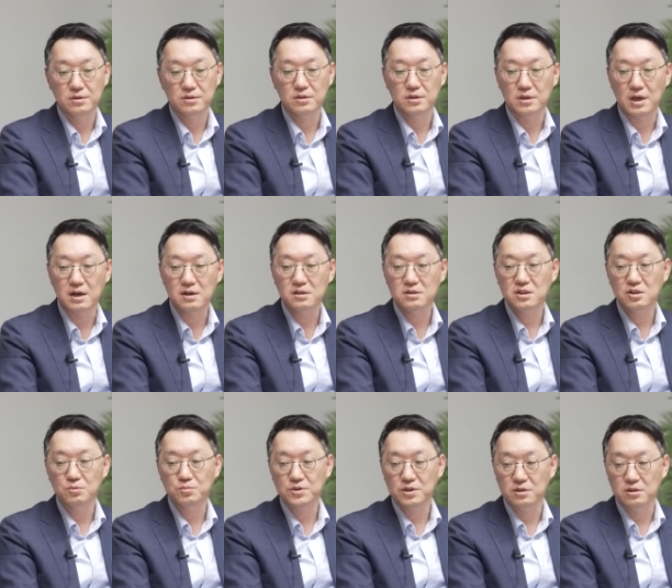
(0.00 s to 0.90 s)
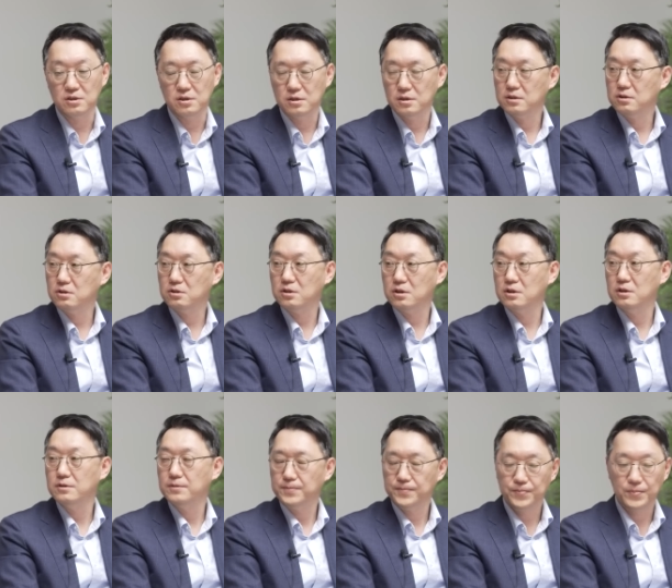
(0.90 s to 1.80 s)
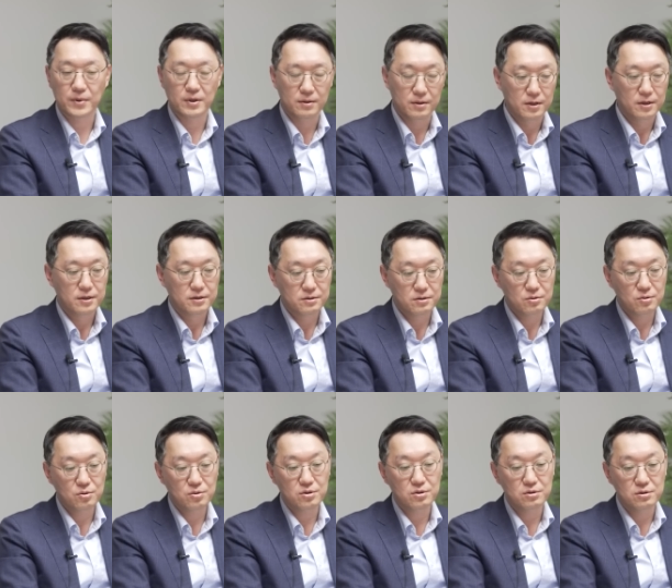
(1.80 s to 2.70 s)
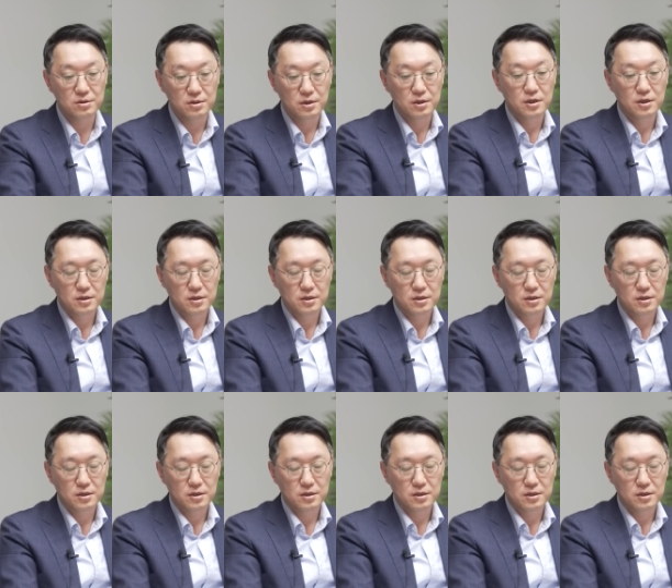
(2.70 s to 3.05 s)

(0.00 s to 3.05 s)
그 양극재 업체들 특히 네. 음, 그런 것들은